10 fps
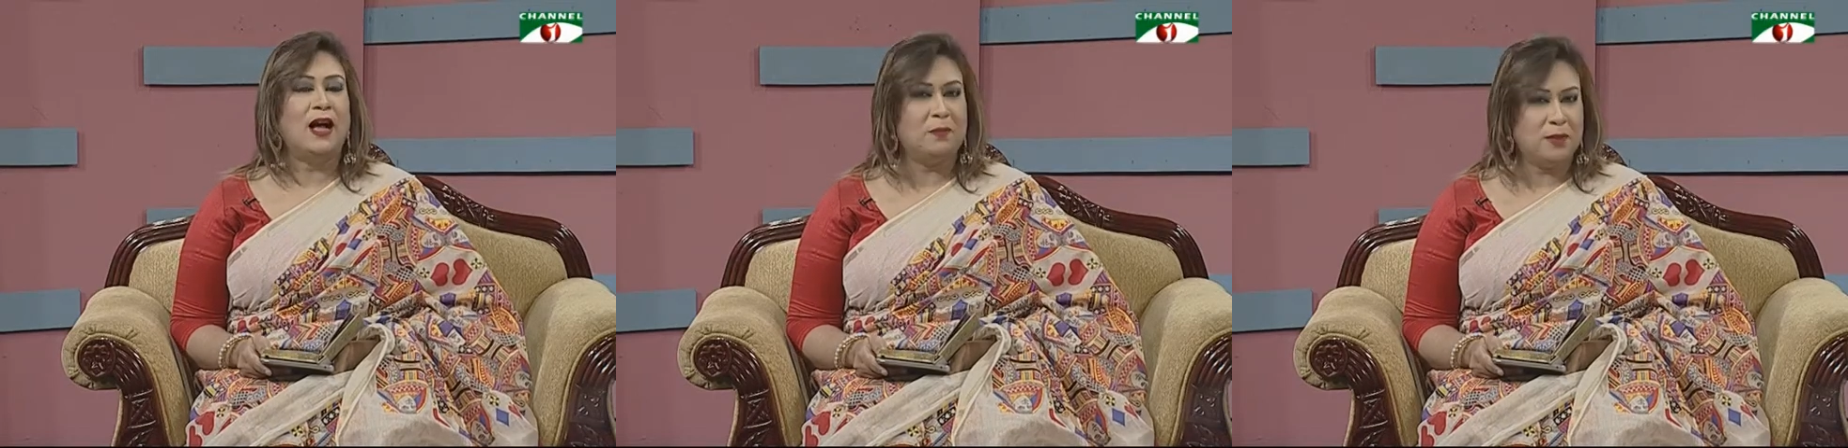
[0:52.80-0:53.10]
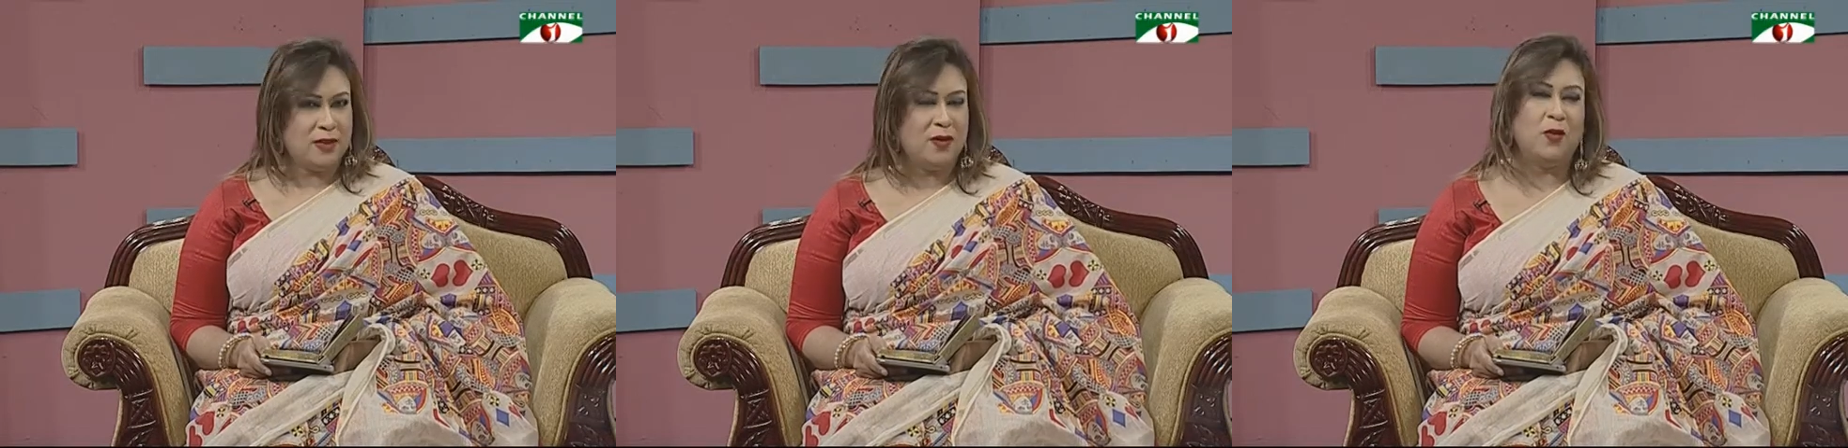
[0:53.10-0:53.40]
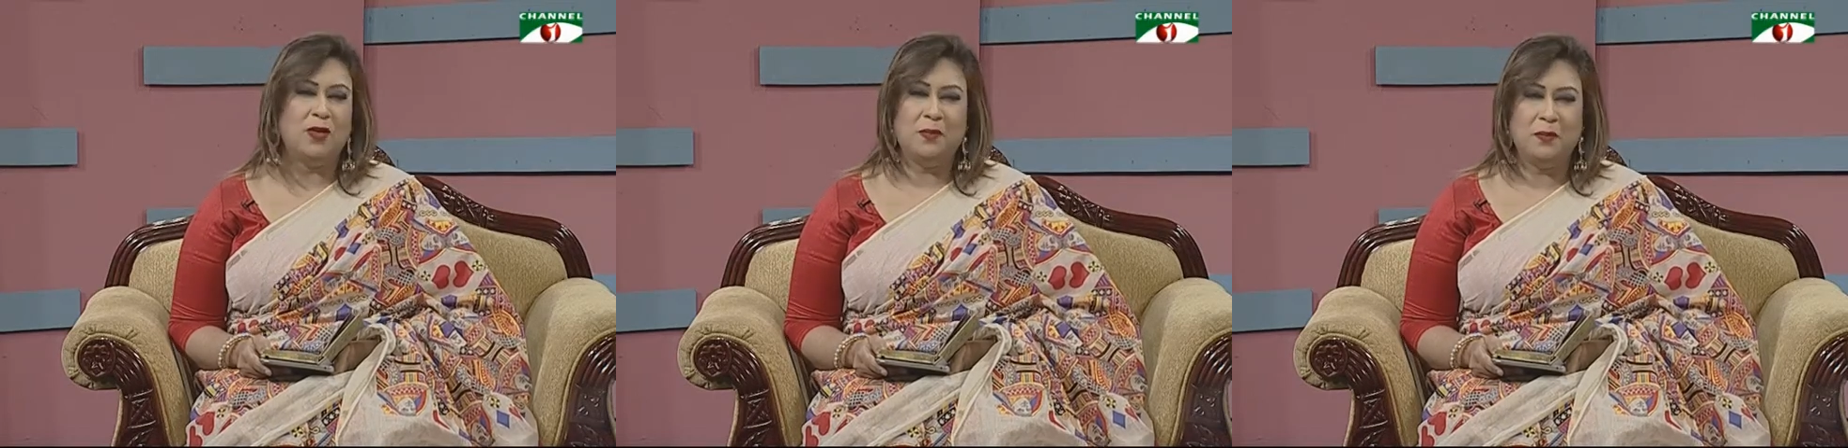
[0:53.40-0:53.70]
আপনাদের
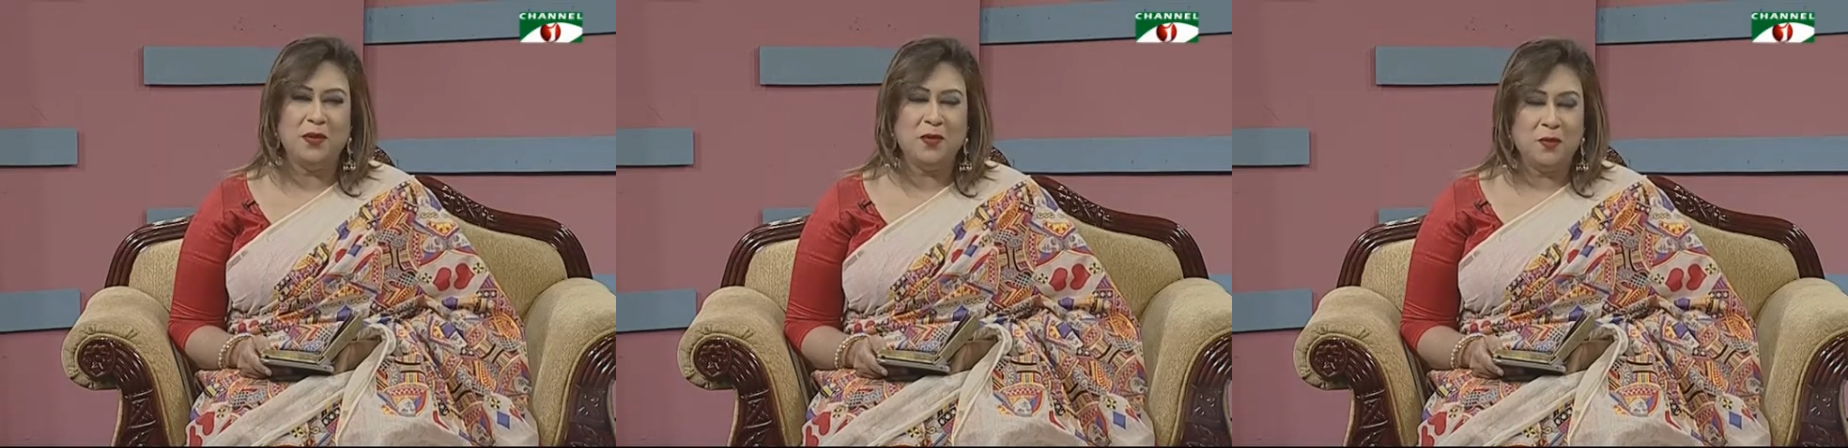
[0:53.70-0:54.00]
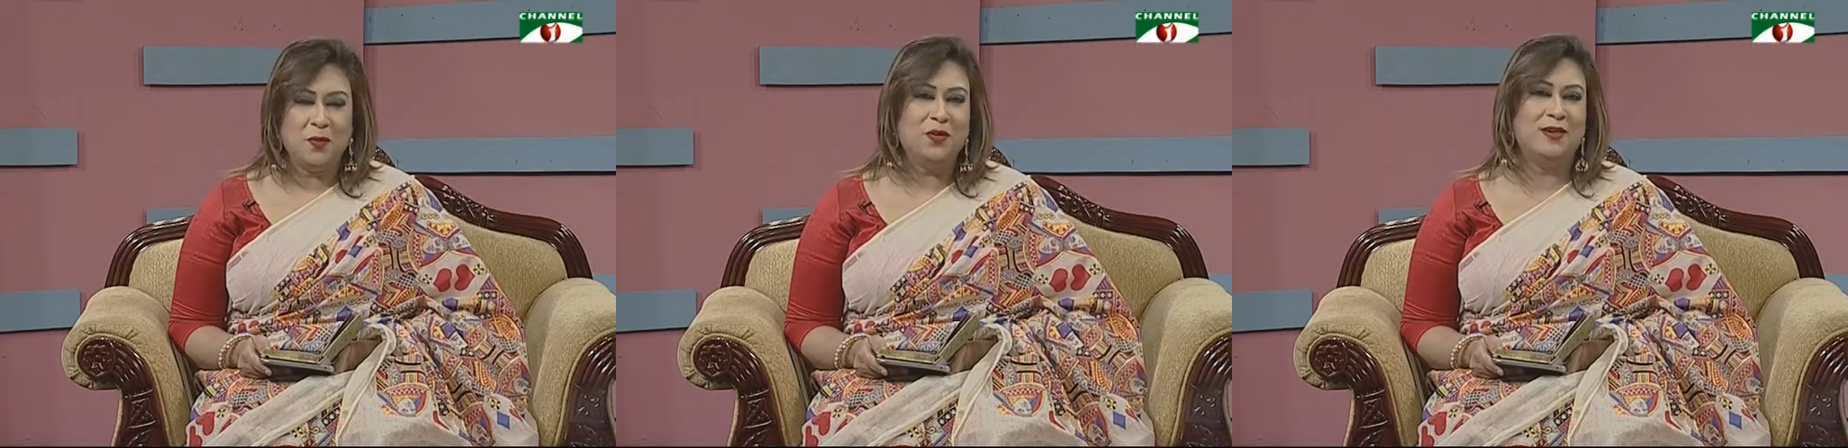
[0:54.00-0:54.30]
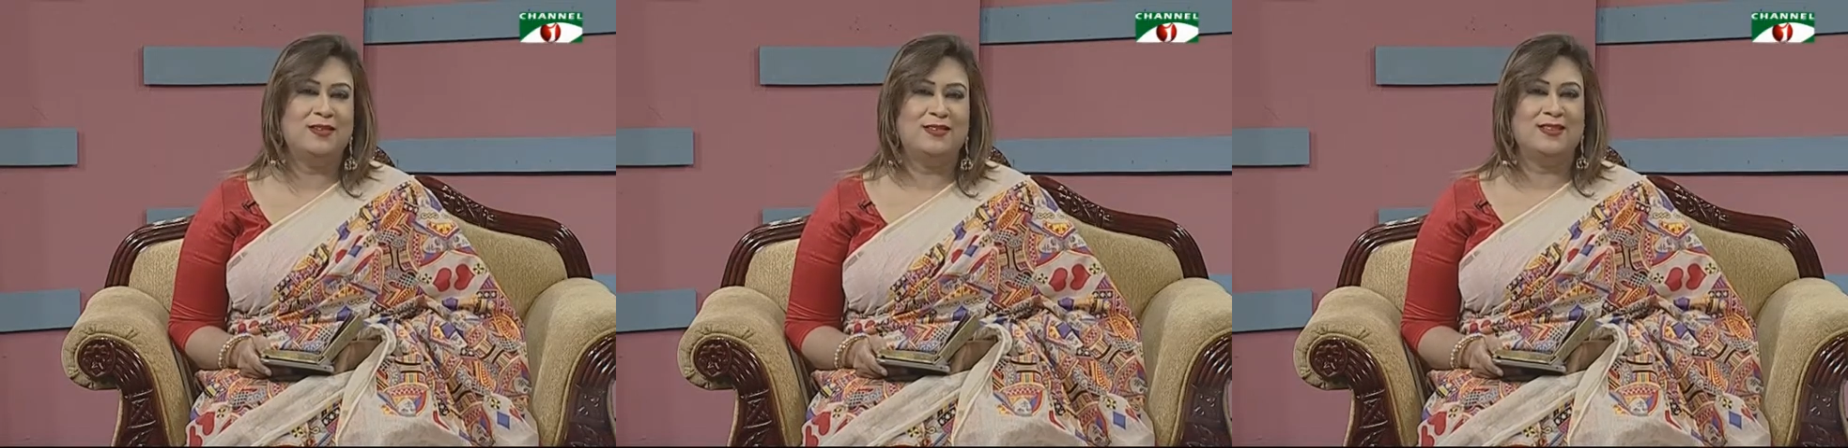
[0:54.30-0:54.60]
অনেক প্রিয় মুখ
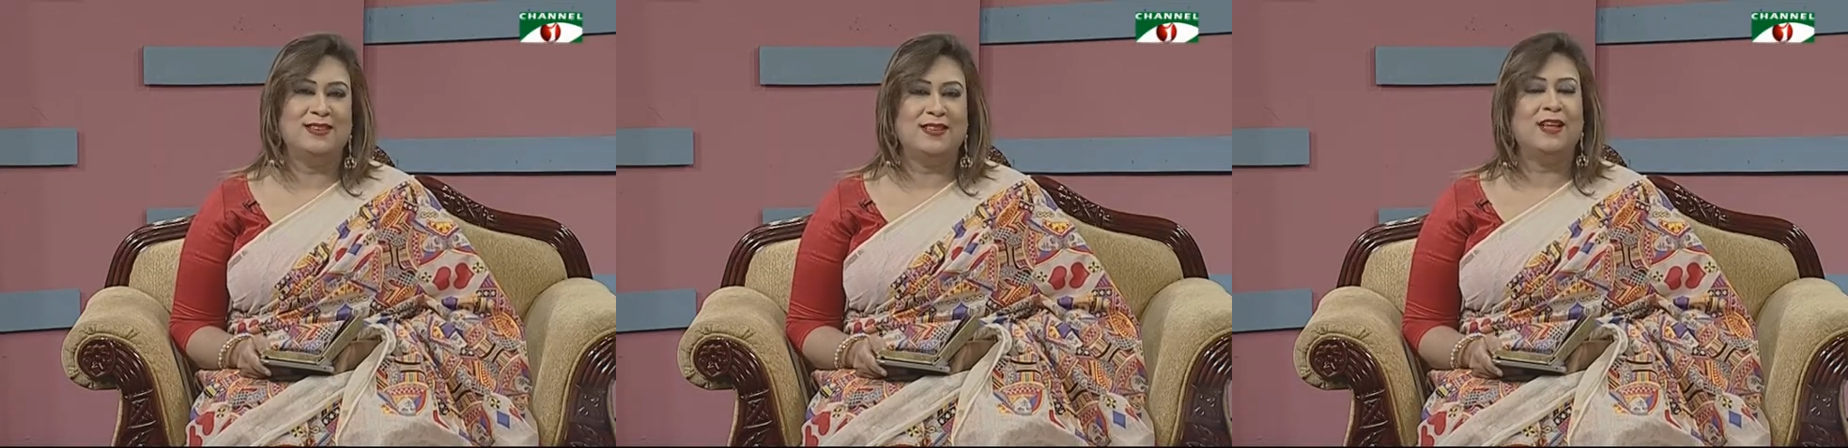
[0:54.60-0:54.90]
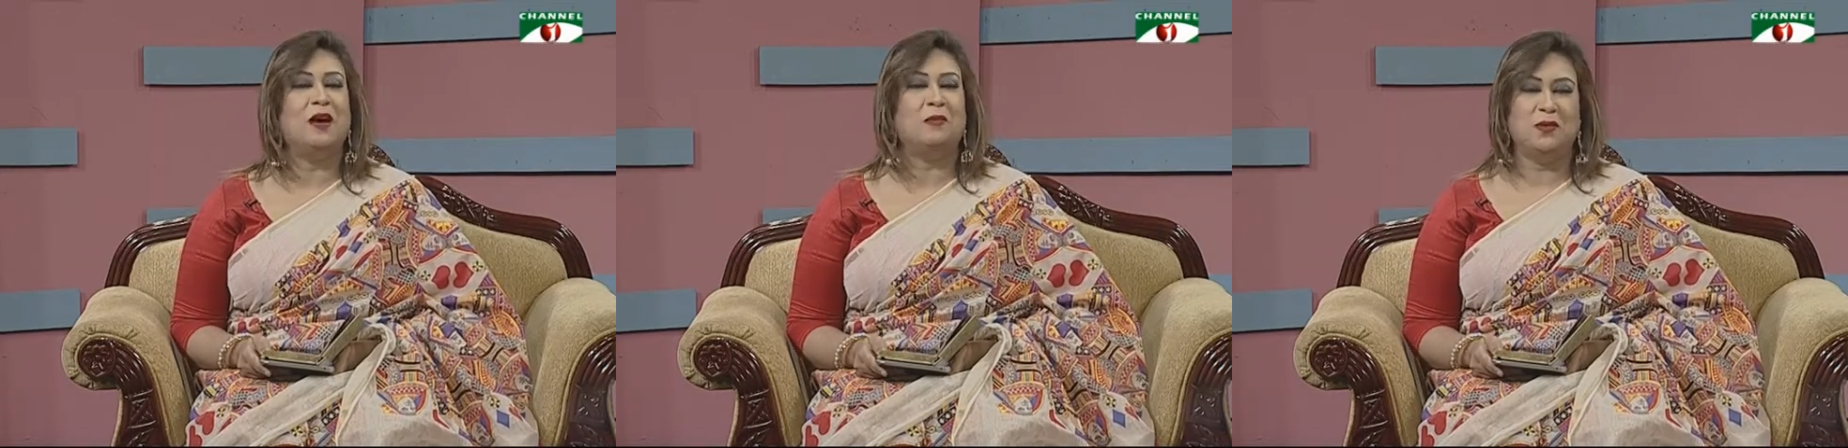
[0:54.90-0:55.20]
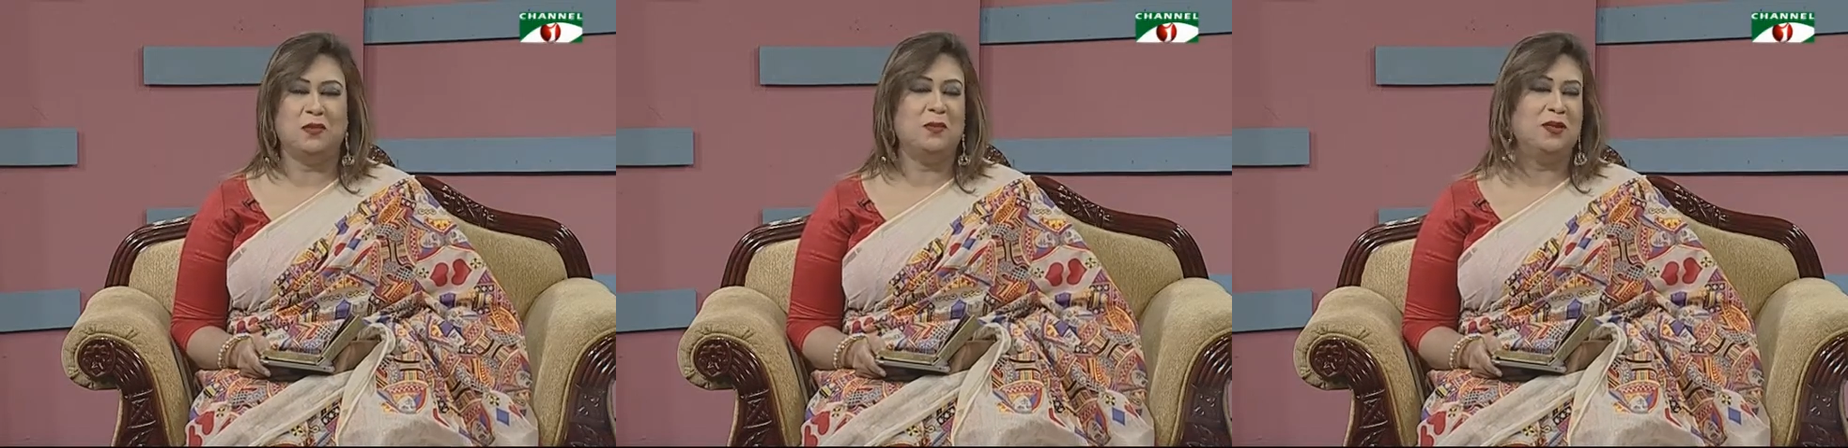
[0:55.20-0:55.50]
আমার
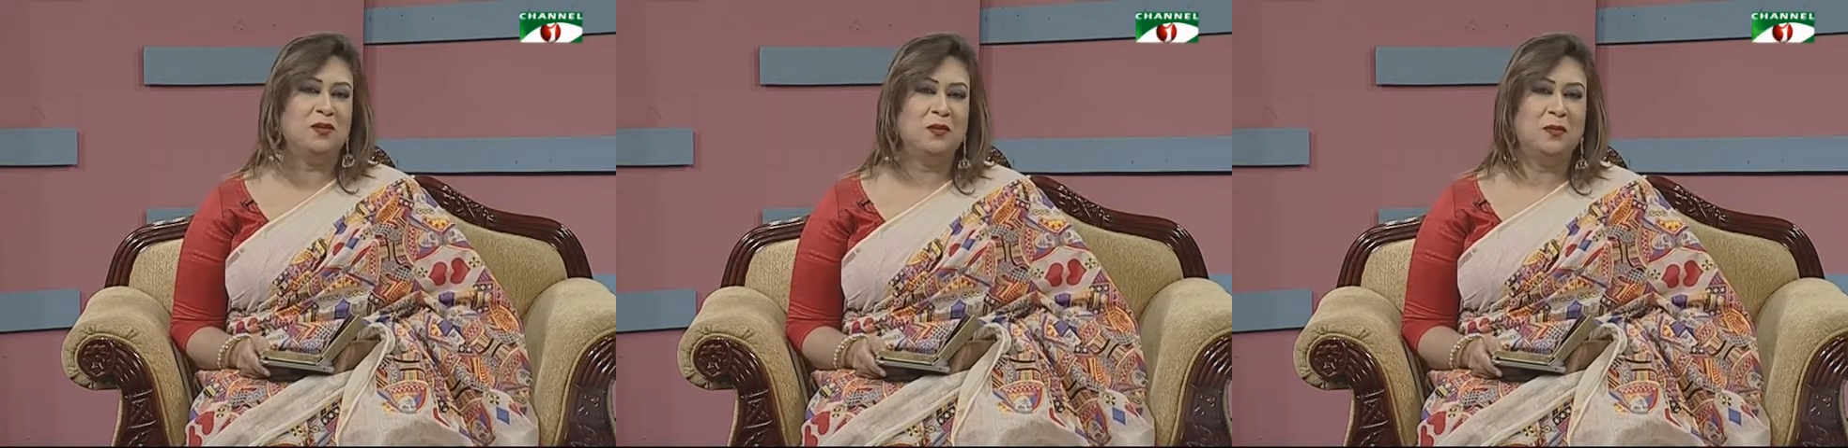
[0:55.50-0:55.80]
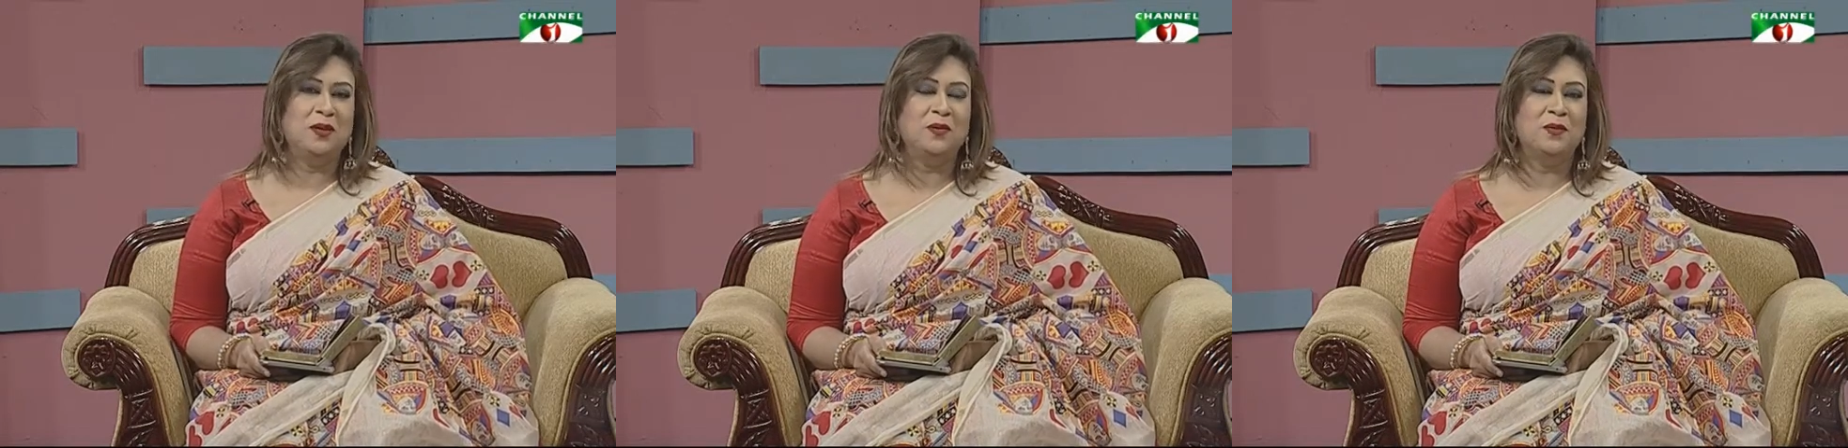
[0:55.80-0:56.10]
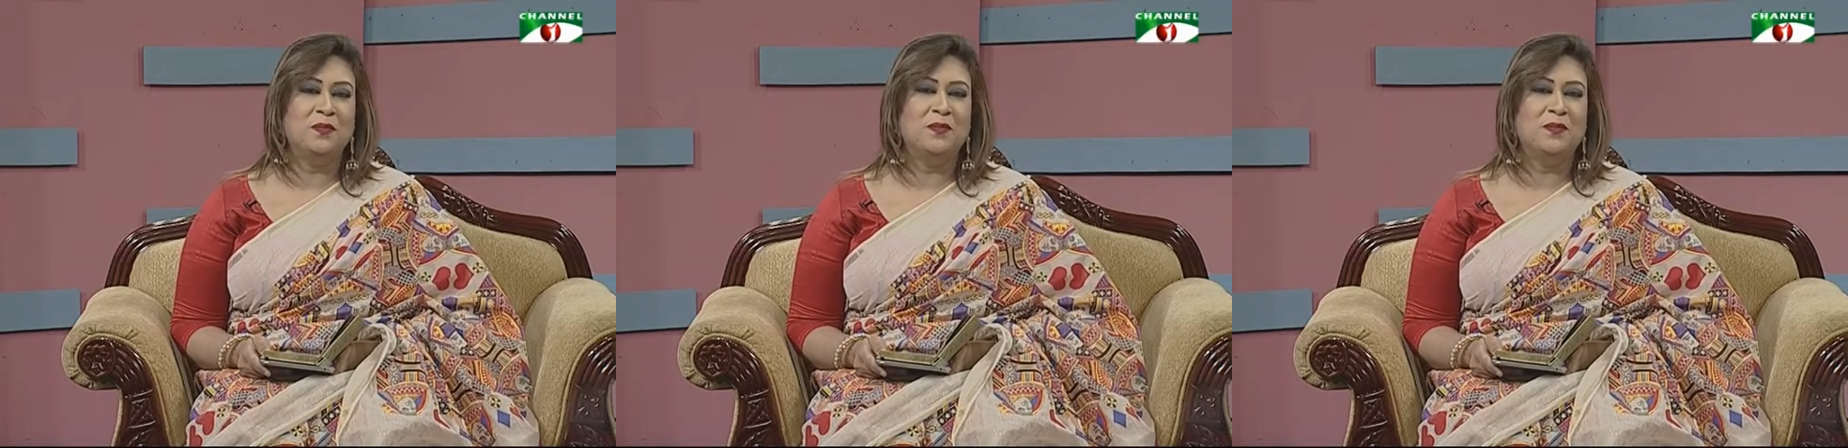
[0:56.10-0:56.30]
তো ভীষণ প্রিয়